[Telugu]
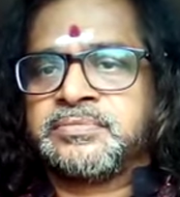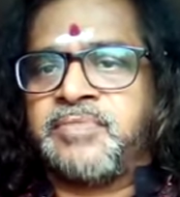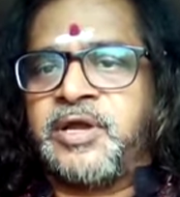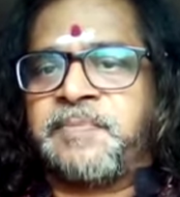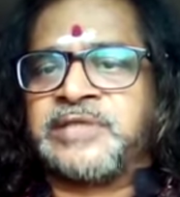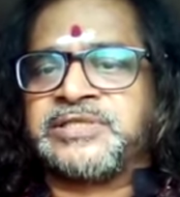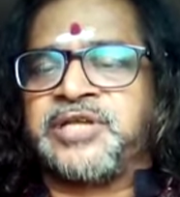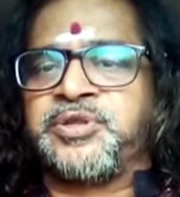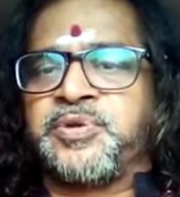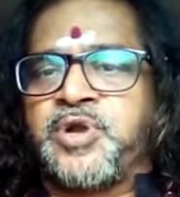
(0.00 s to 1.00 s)
మరి
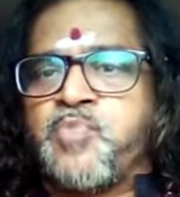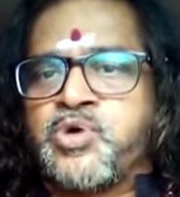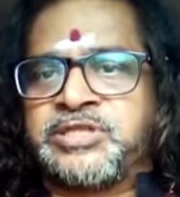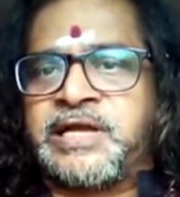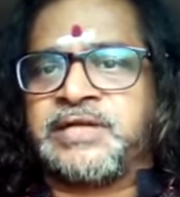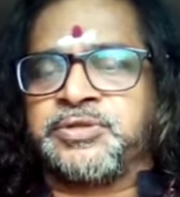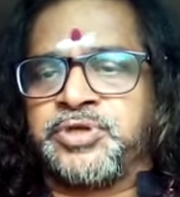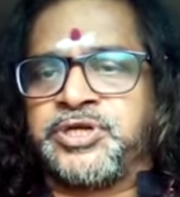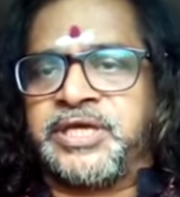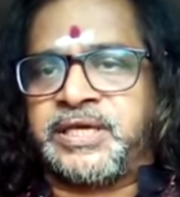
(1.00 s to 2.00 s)
ప్రజలందరూ కూడా ముక్తగంఠంతో